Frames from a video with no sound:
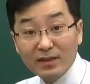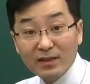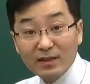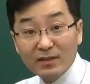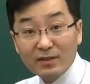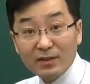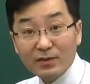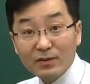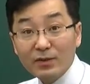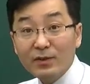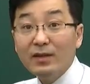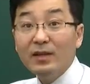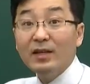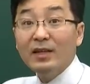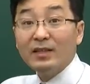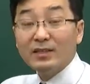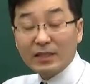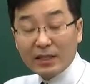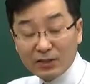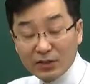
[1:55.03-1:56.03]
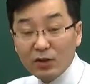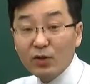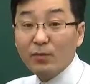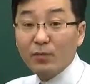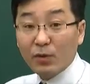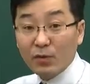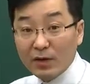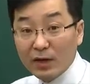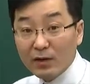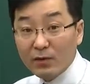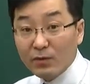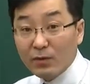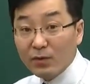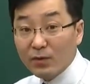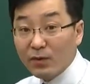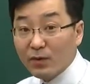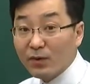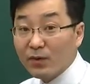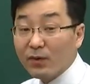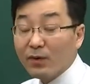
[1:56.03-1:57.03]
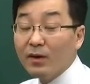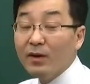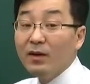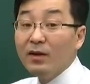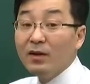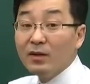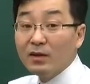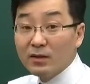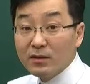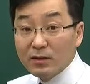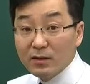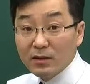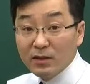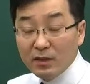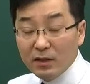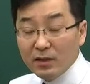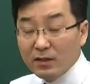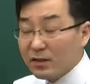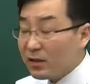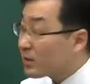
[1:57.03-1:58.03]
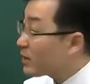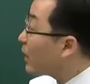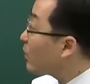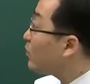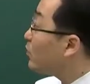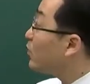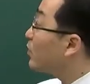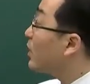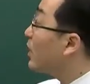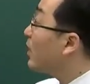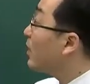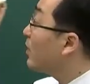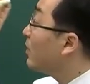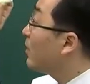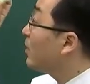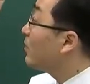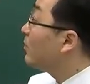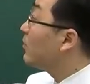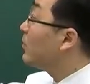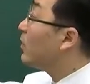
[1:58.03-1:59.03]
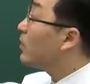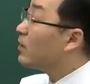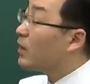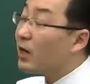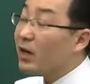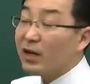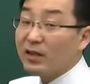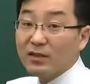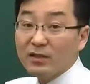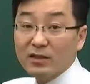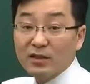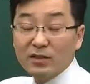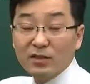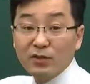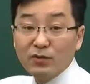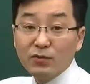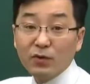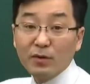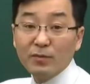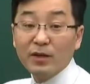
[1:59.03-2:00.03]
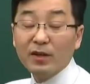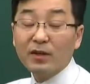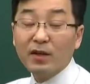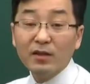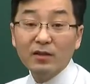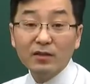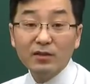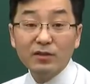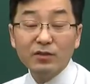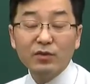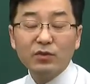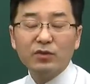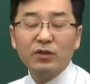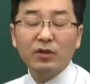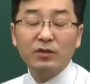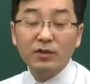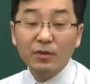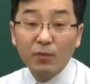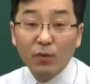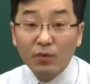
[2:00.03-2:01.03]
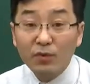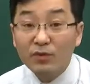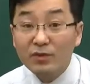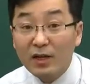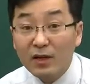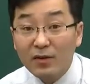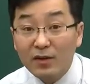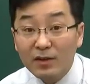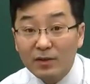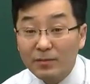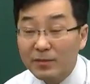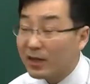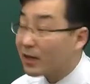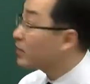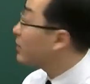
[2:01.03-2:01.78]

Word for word: 아시겠죠? 자체도 몰랐고 그런 이 산소가 몇 개가 있는지 질소가 몇 개 있는지도 전혀 모르는 상황입니다.